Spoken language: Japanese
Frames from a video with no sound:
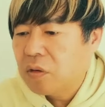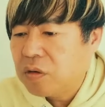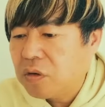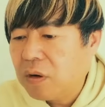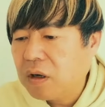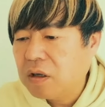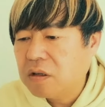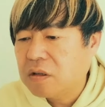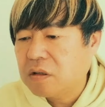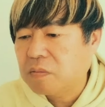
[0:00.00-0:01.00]
当初は
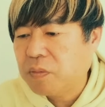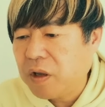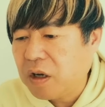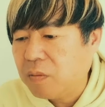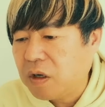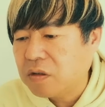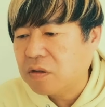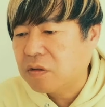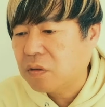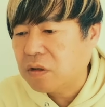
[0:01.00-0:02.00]
一平が
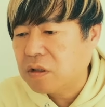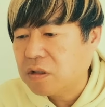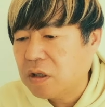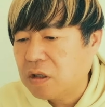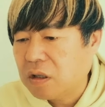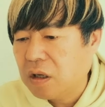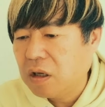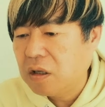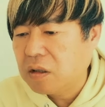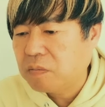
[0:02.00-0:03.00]
マッシュに送金してい
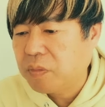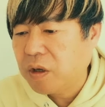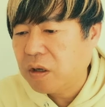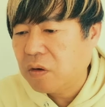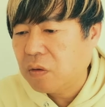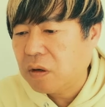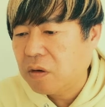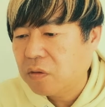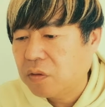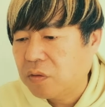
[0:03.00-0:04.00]
て、一平がお
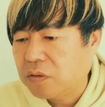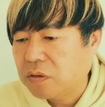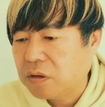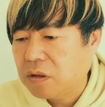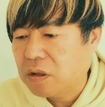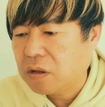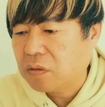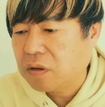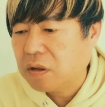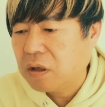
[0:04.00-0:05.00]
金を底ついた
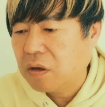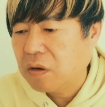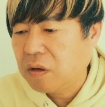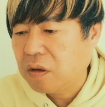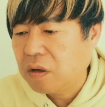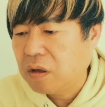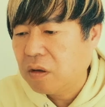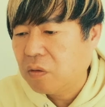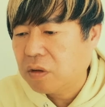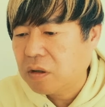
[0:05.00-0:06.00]
とされ、
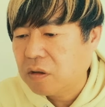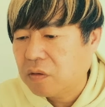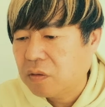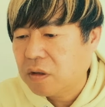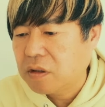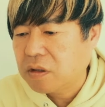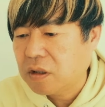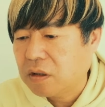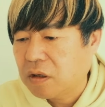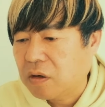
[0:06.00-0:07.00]
えー、大谷に相談
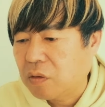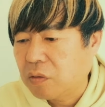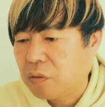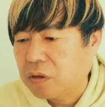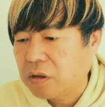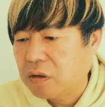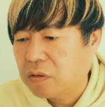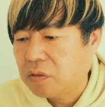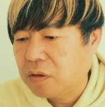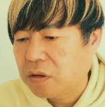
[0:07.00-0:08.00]
したあたりか大谷
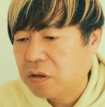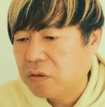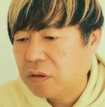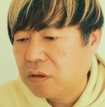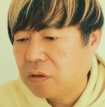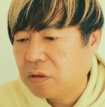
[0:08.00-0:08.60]
の送金に切り替